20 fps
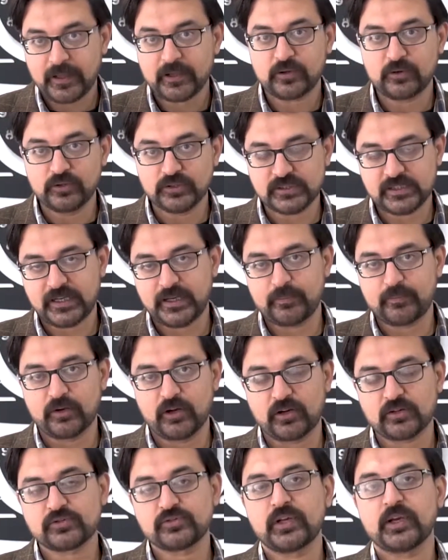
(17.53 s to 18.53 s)
कौन से
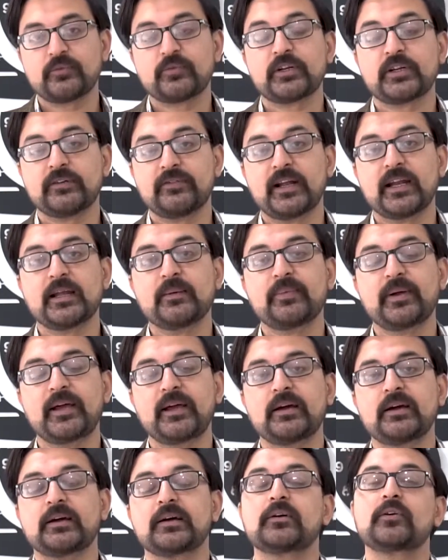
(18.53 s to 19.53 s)
ब्लॉक्स जो हैं वो डेवलप
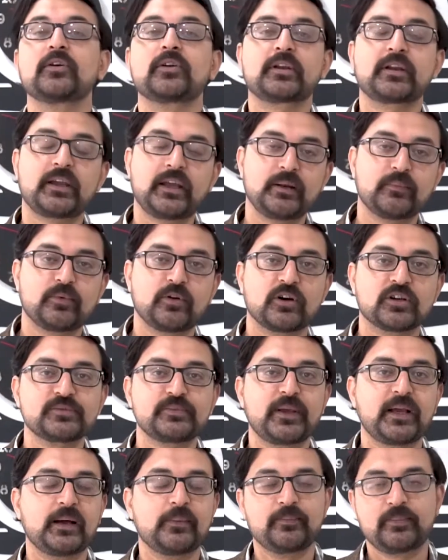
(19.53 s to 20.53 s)
हैं और किन ब्लॉक्स
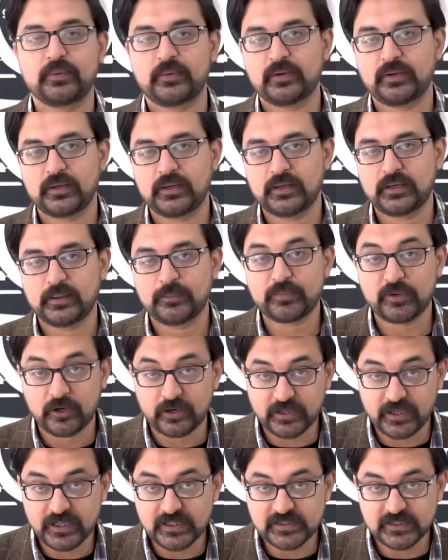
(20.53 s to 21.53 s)
में आप
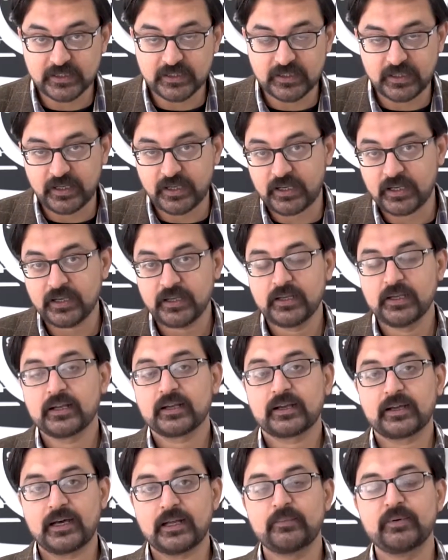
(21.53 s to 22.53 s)
प्लॉट ले सकते हैं
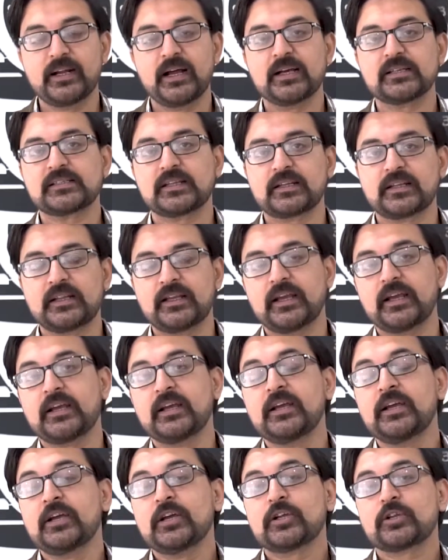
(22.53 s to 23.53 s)
घर बना सकते हैं
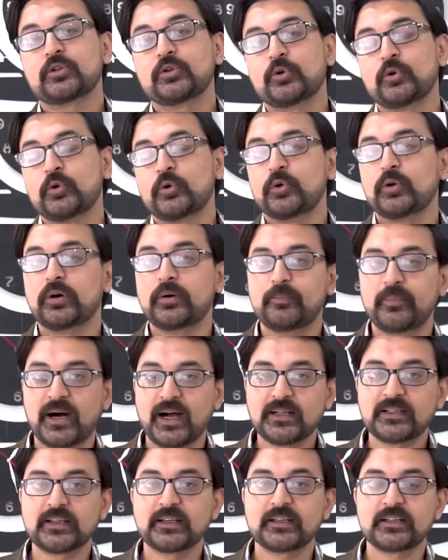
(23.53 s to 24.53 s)
तो
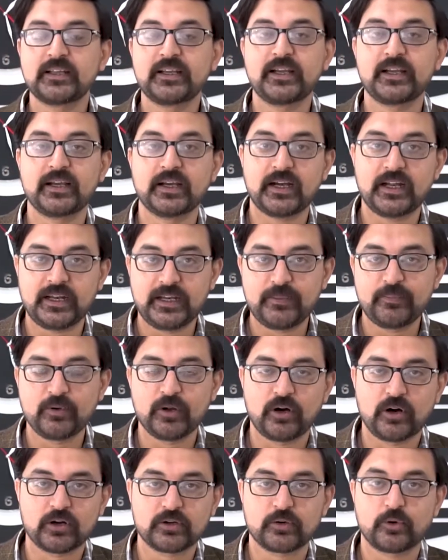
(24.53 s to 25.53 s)
बात करते हैं अली
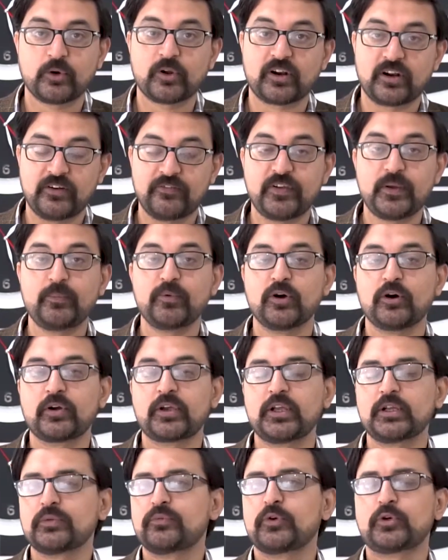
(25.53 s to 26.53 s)
ब्लॉक और रफ़ी ब्लॉक
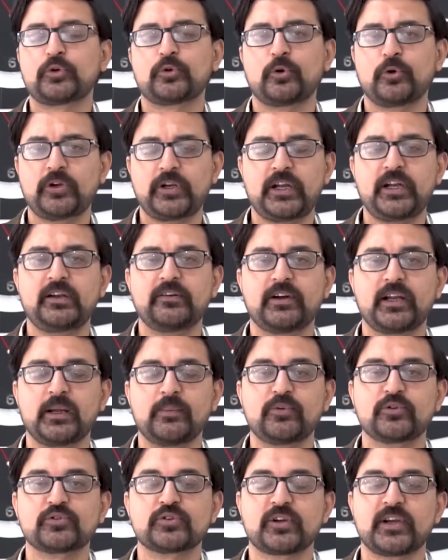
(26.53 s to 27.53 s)
की तो वो टोटली
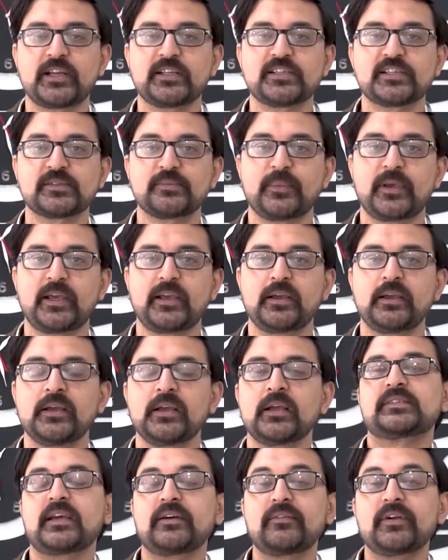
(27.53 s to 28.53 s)
डेवलप हो चुका है जिसमें
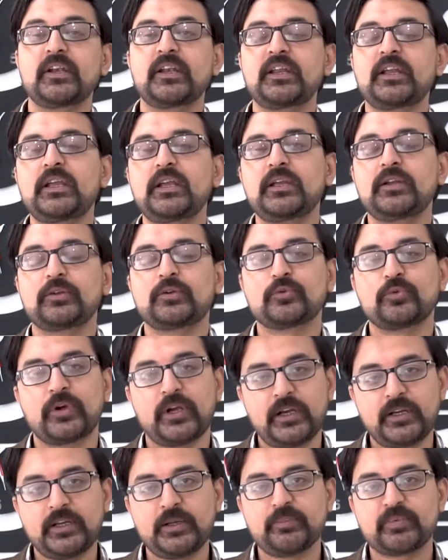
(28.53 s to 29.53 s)
70 टू
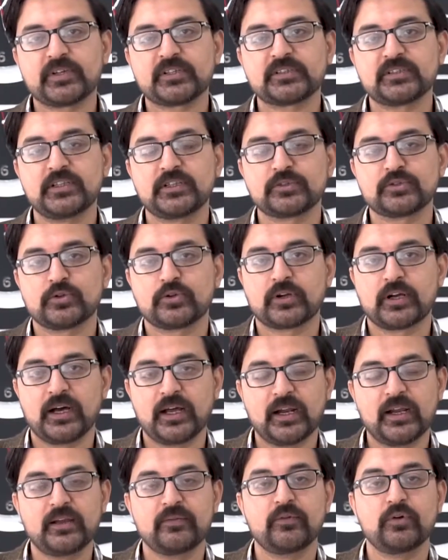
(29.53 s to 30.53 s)
80 परसेंट जो
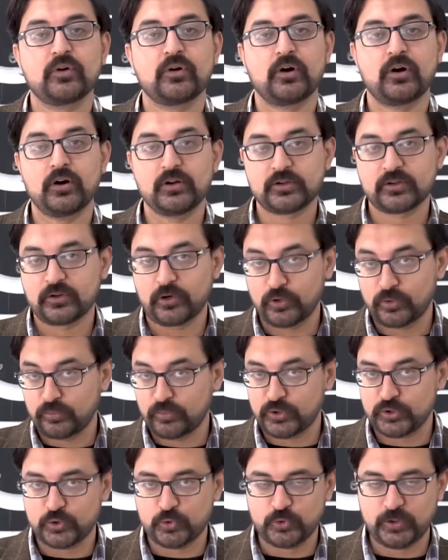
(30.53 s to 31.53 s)
घर हैं वो ऑन ग्राउंड
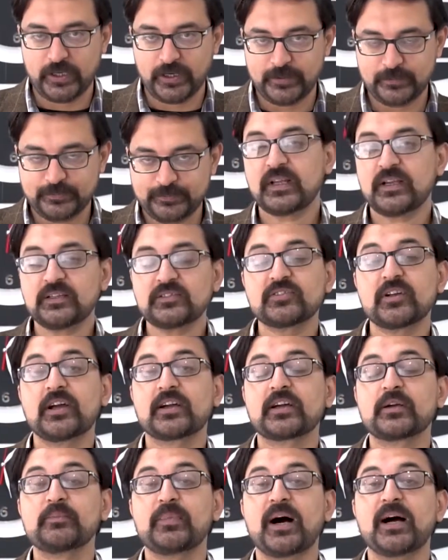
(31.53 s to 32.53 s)
मौजूद हैं इस तरह
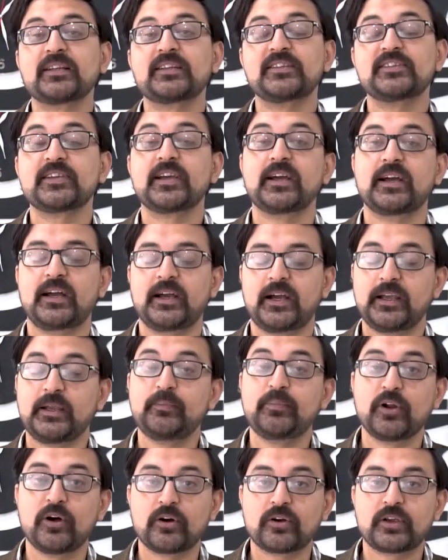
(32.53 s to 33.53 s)
अगर बात की जाए आई
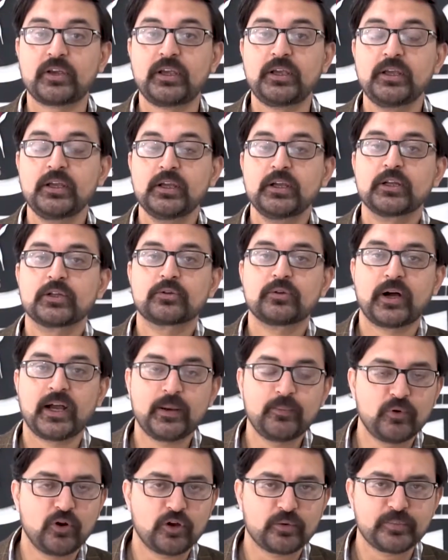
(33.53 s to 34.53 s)
ब्लॉक की तो आई
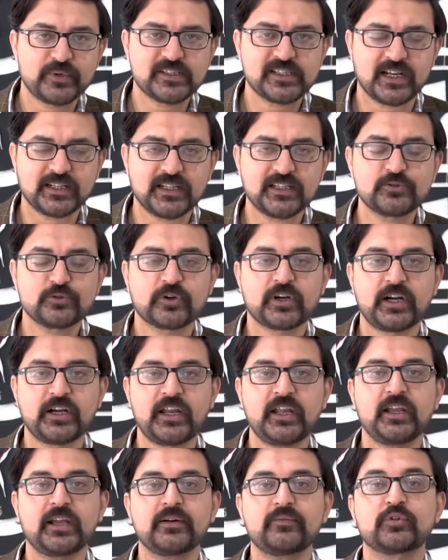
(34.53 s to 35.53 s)
ब्लॉक में ज़्यादा जो
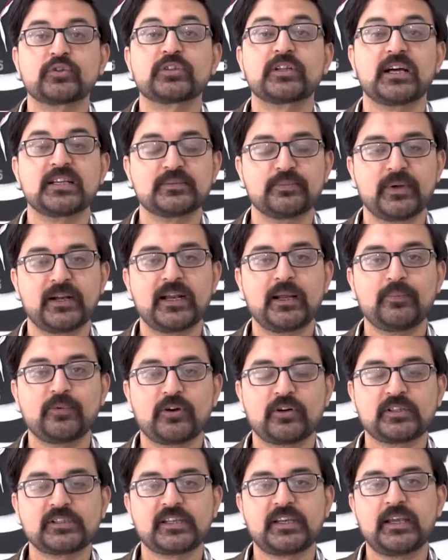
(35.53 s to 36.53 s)
कटिंग है वो 10 मरला
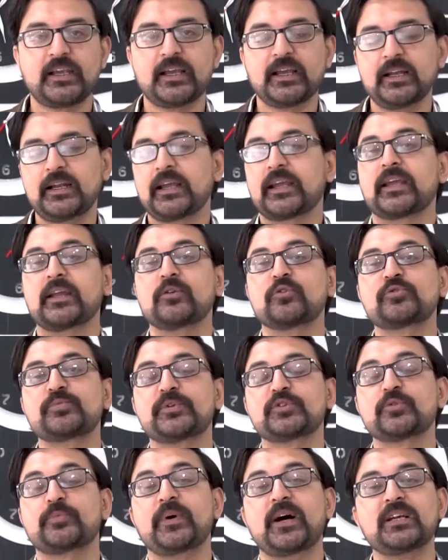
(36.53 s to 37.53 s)
प्लाट्स की है लेकिन
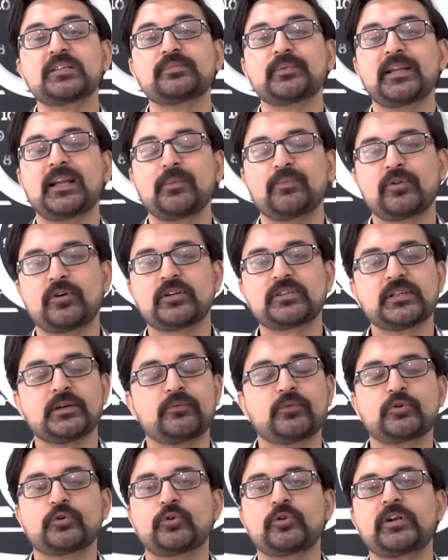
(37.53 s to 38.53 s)
उसमें जो पाँच मरला प्लॉट्स हैं
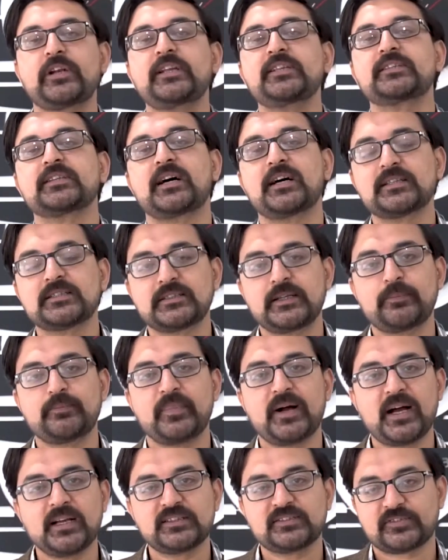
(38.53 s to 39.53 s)
वो टोटली चार से
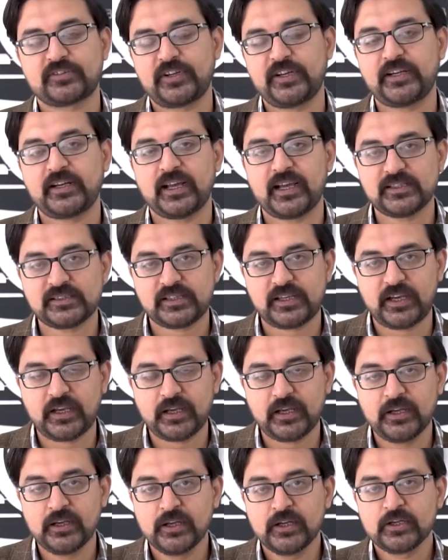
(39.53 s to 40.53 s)
पाँच स्ट्रीट ऐसी
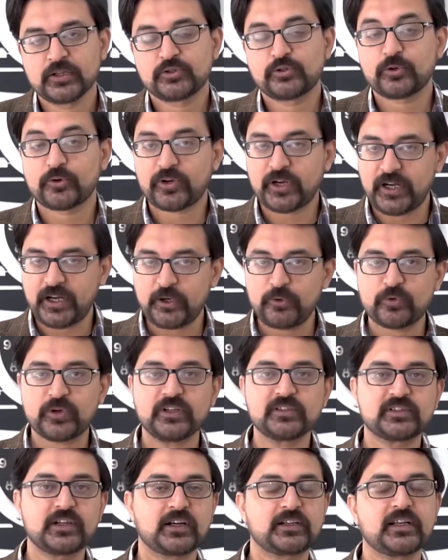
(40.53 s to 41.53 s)
हैं जो रेडी टू
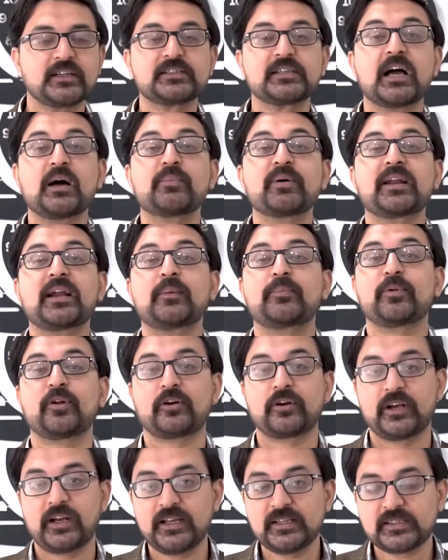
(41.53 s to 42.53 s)
कंस्ट्रक्ट हैं जहाँ पर आप
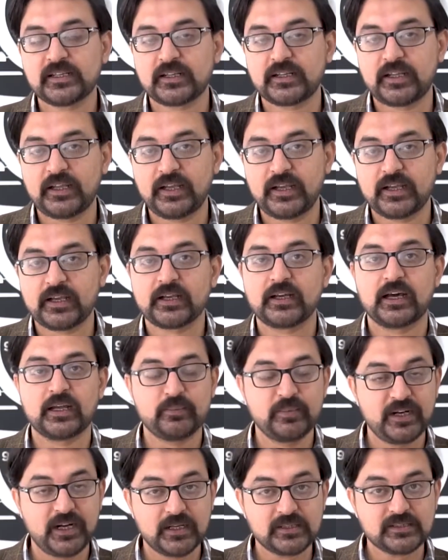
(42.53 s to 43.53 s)
प्लाट ले सकते हैं घर
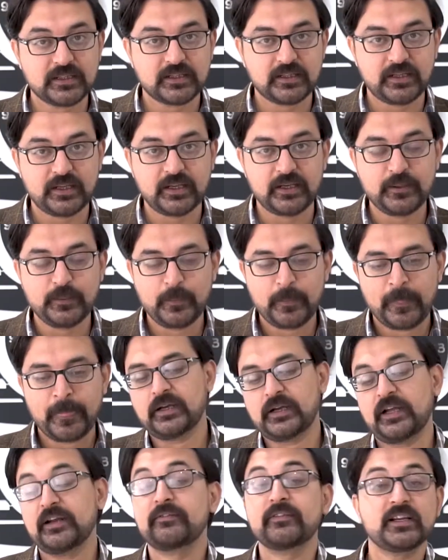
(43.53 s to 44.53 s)
बना सकते
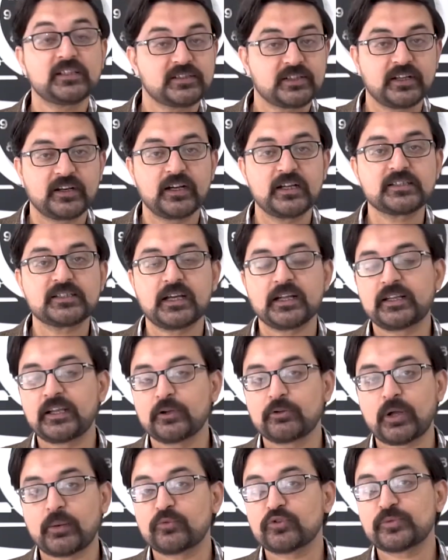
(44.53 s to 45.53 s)
हैं इन्वेस्ट करना चाहते
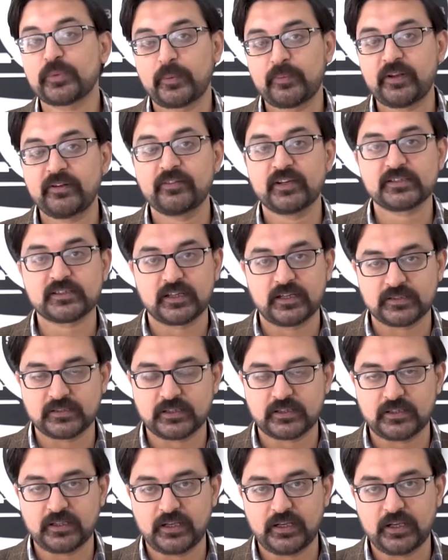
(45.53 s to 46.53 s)
हैं तो आप उसमें भी इन्वेस्ट कर
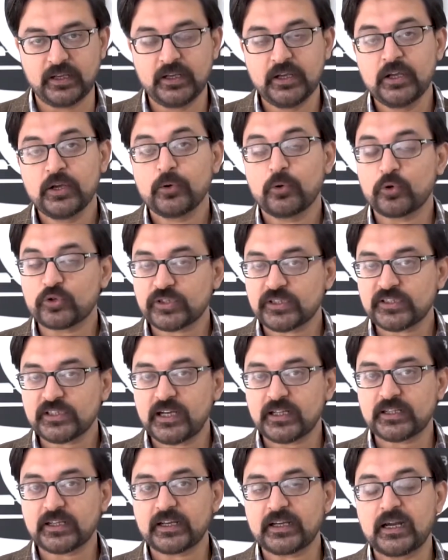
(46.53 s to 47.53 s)
सकते हैं उसके
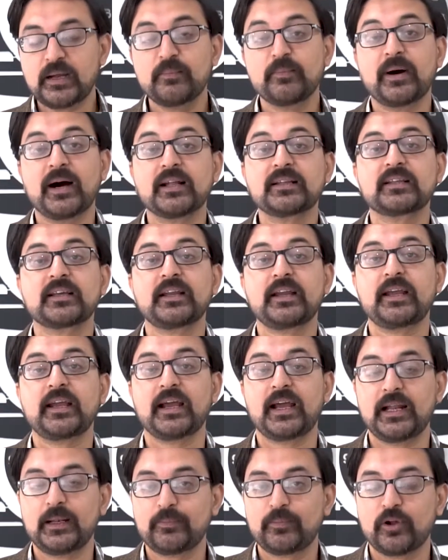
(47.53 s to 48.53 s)
साथ अगर हम बात करें
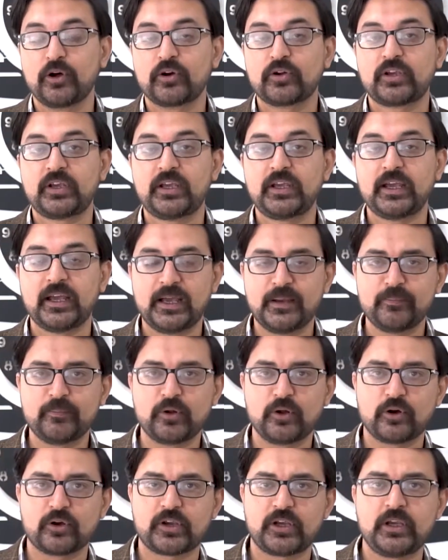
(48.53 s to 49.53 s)
एल ब्लॉक की एम
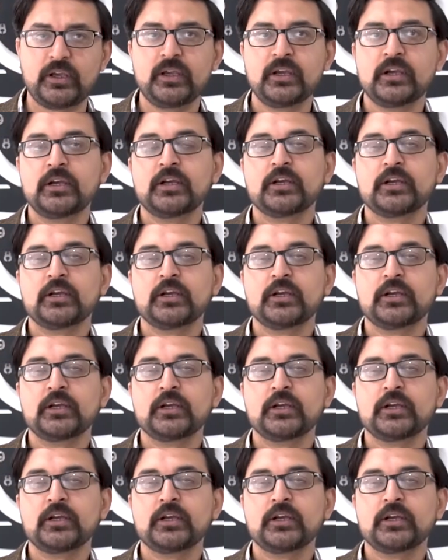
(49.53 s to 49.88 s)
ब्लॉक की